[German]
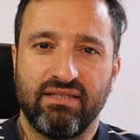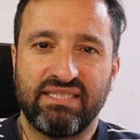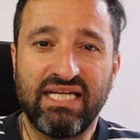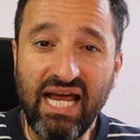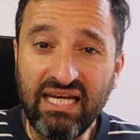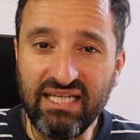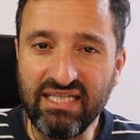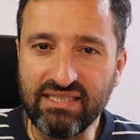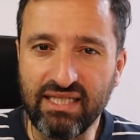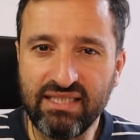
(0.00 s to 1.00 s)
sein
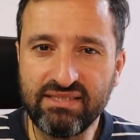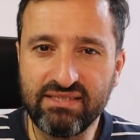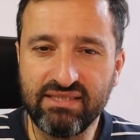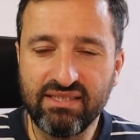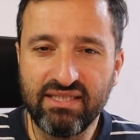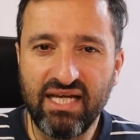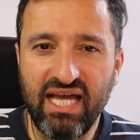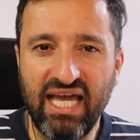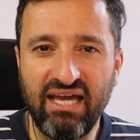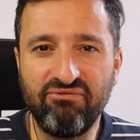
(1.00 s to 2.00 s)
Anliegen ist,
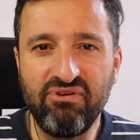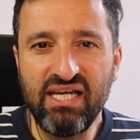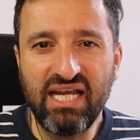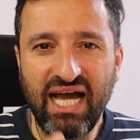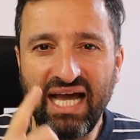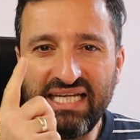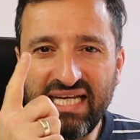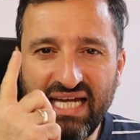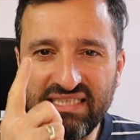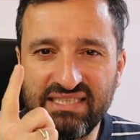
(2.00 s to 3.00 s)
er will
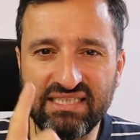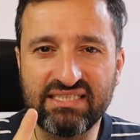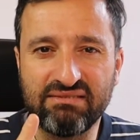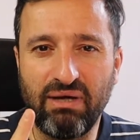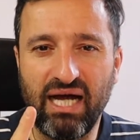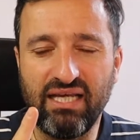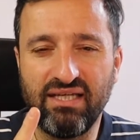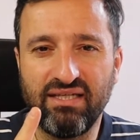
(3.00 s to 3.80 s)
ein einziges Mal